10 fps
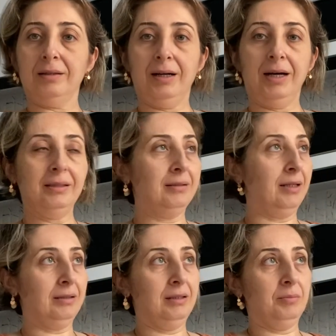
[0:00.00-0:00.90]
Hadi
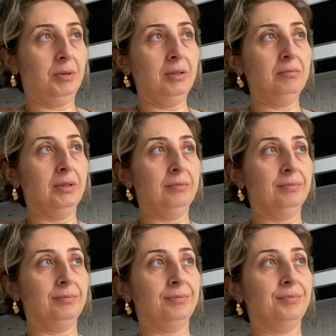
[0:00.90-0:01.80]
tatlı yapalım mı?
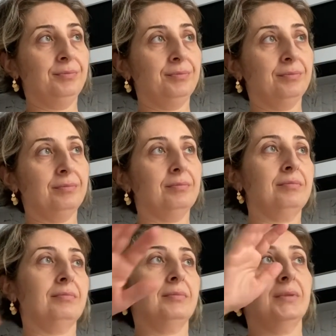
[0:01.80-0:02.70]
Ben hiçbir
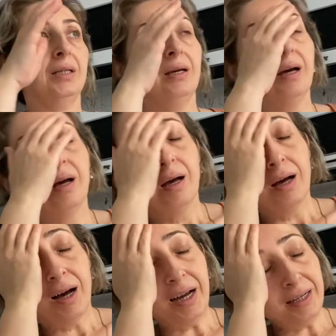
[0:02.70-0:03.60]
şey yapmayacağım.
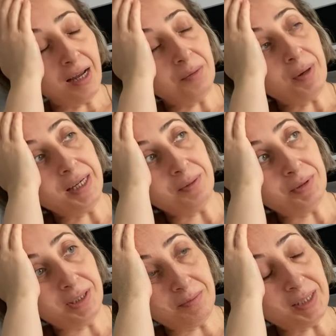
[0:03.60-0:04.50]
Hayır yani ben
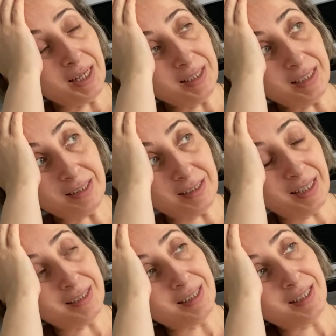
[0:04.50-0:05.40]
yapacağım. Sen git
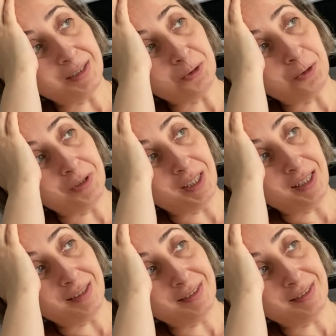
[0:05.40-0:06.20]
istersen artık odana.